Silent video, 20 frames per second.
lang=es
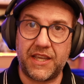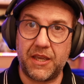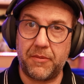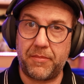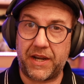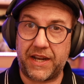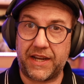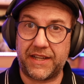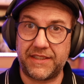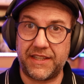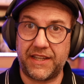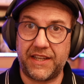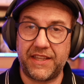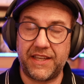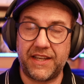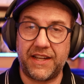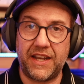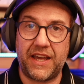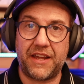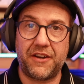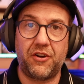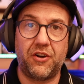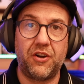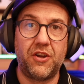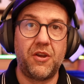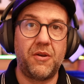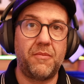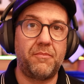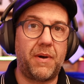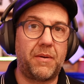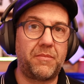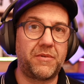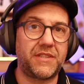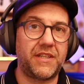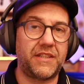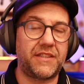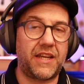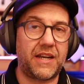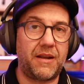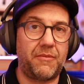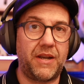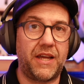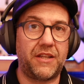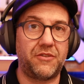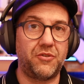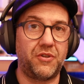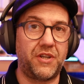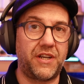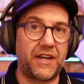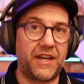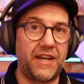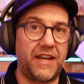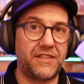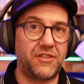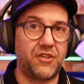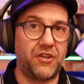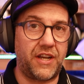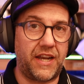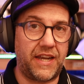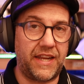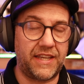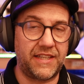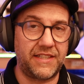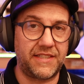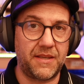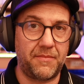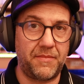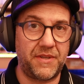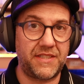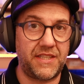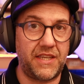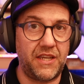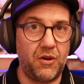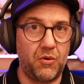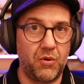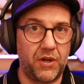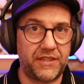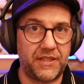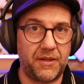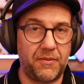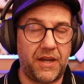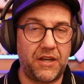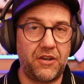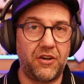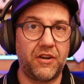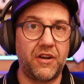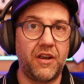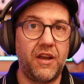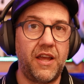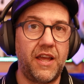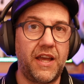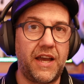que para que te quede claro, vamos a estar hablando en relación al XM5 a este valor,